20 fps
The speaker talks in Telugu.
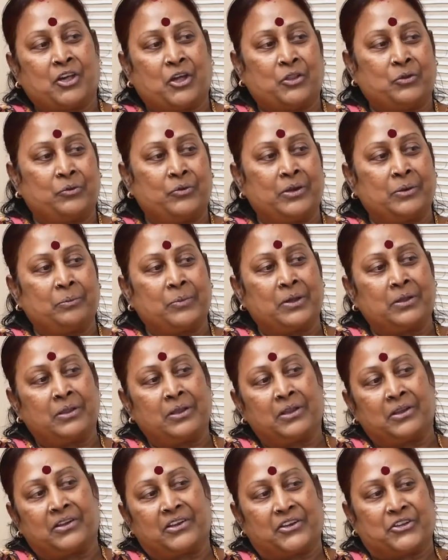చదువు మీద
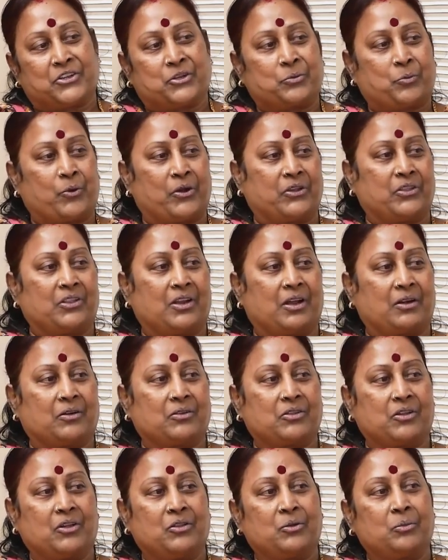ఇంట్రెస్ట్ పోయింది నాకు
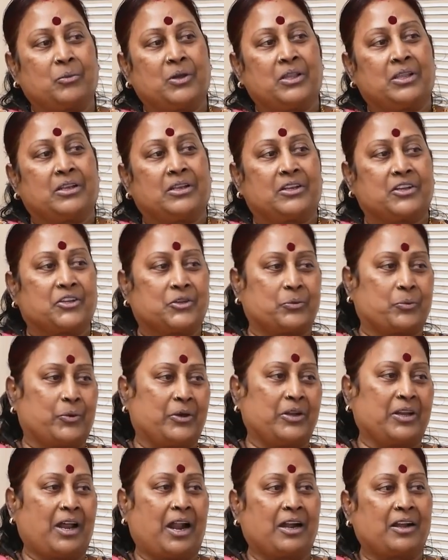చదువు మీద ఇంట్రెస్ట్
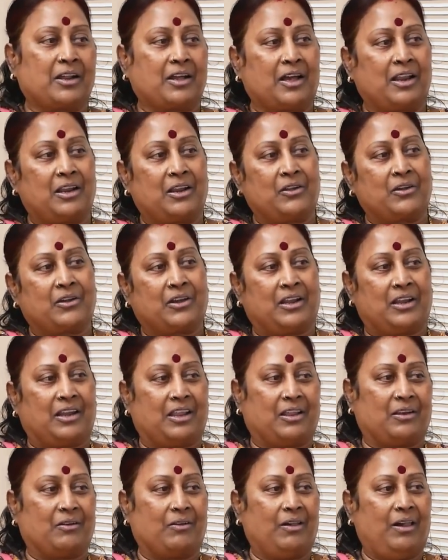పోయి నాటకాల్లోకి
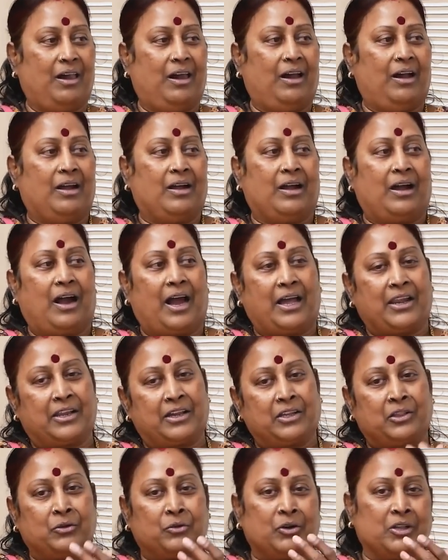వెళ్ళాను
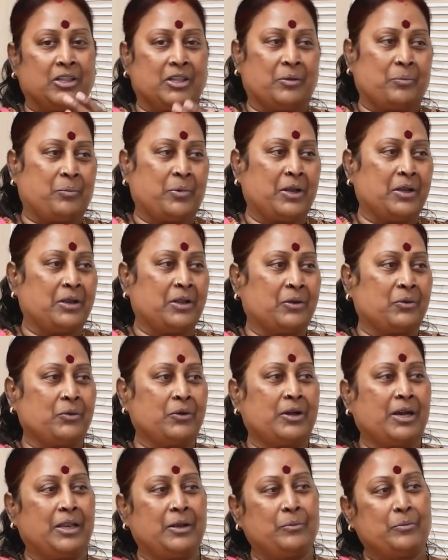హరికథ కూడా చెప్పాను నేను
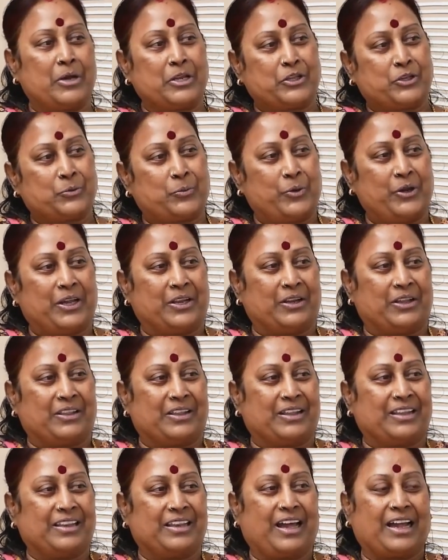కానీ
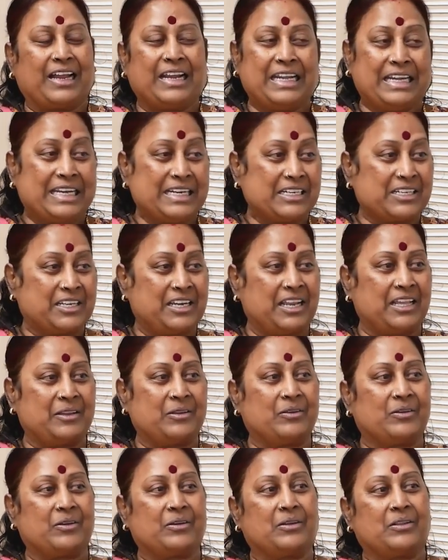మర్చిపోయినది నాకు ఇంట్రెస్ట్
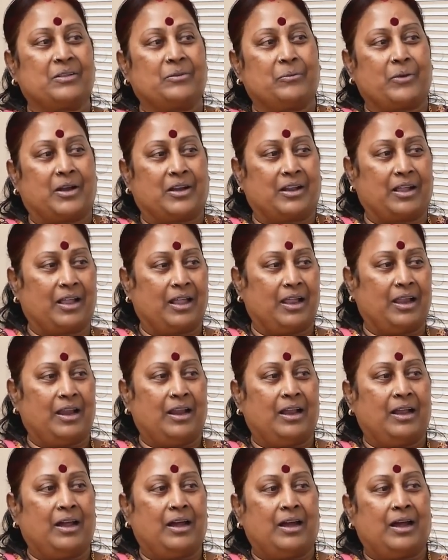లేని అనమాట
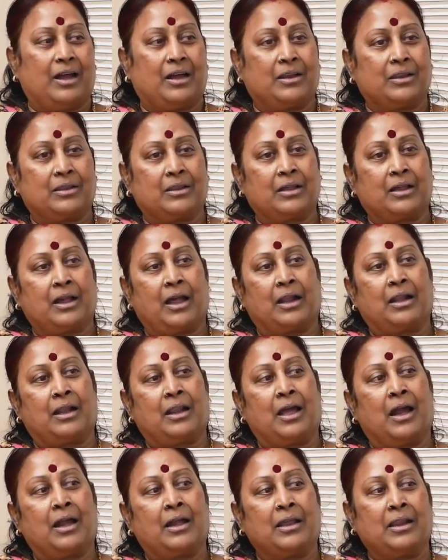హరి
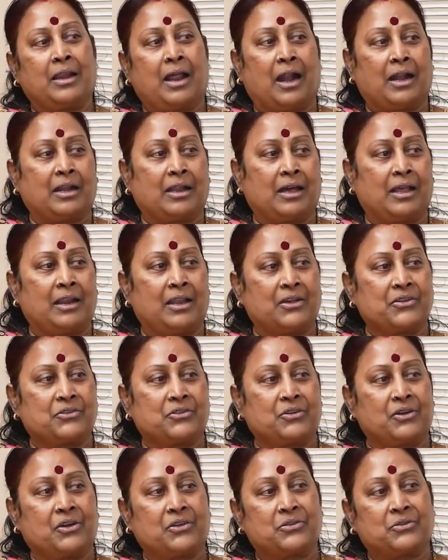అట్లాగే నాటకాలు
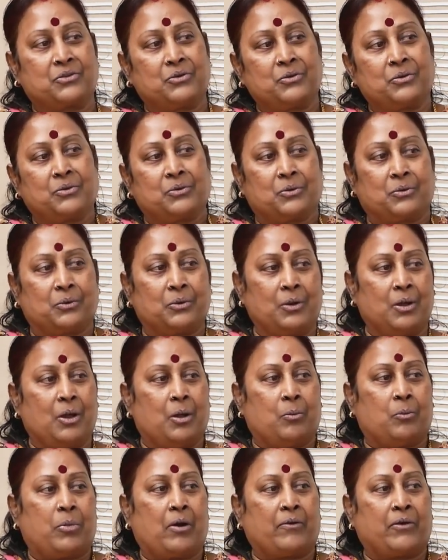వేస్తూ వేస్తూ
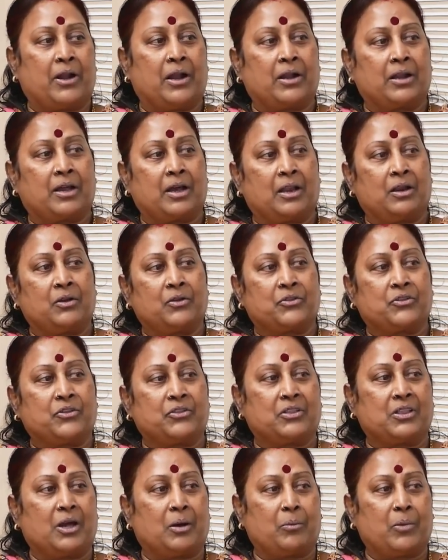పౌరాణికాల్లో
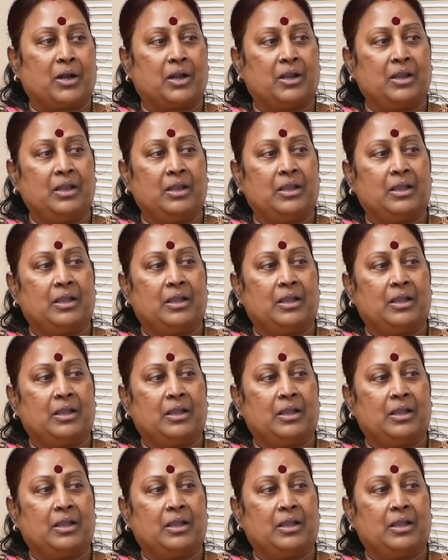చింతామణి